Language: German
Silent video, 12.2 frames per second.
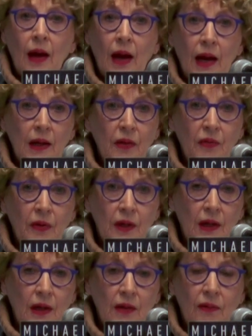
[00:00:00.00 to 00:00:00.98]
Eine von
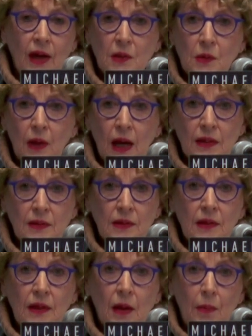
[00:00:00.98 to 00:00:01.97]
ihnen war zu Gast
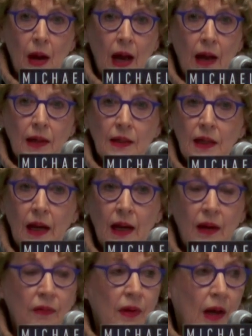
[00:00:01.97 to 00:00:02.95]
in der Bar, in der
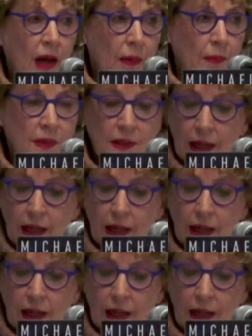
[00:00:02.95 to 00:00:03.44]
Abby abends